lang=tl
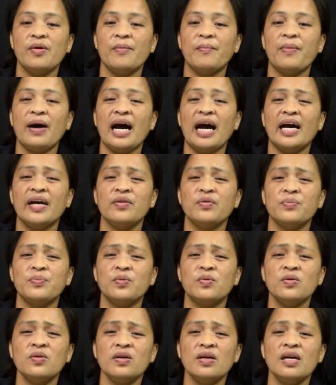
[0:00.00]
Paano
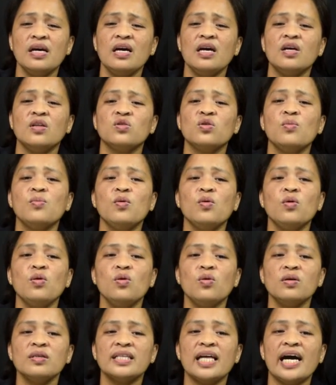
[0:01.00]
po?
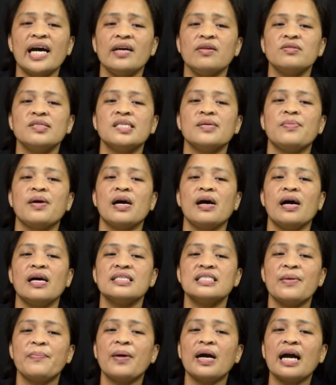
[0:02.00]
Tumulong tayo sa, mga,
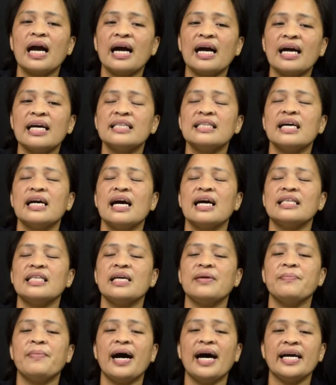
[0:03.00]
sa pag-angat ng
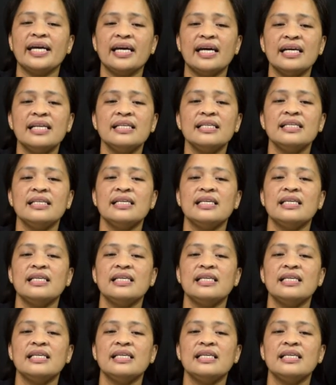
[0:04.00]
ating bayan,